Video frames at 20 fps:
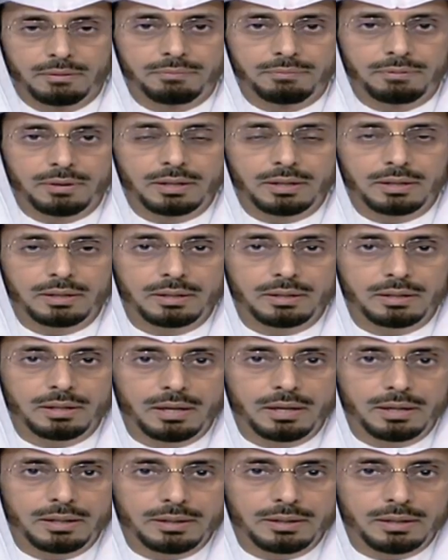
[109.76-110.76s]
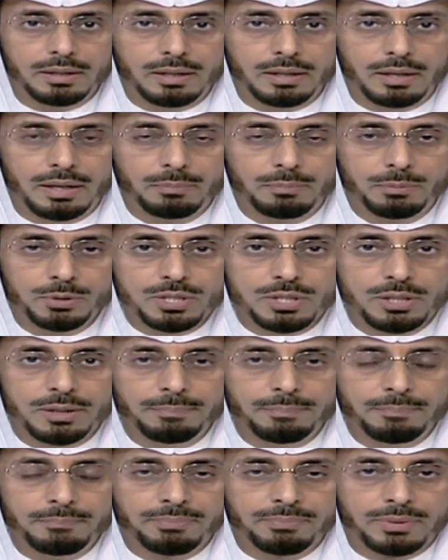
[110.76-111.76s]

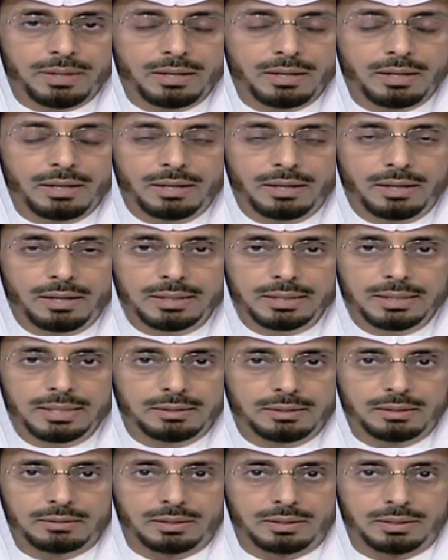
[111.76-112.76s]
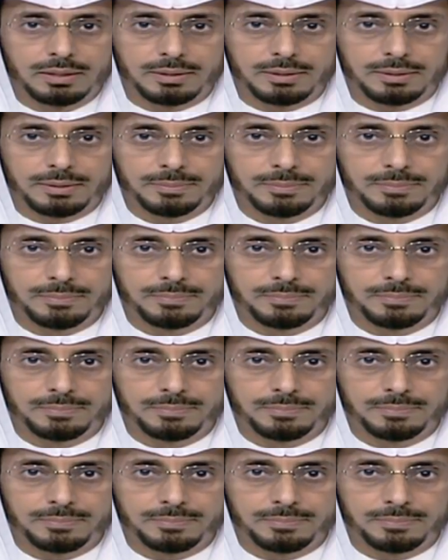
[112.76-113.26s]
فالمسلم لا يتطير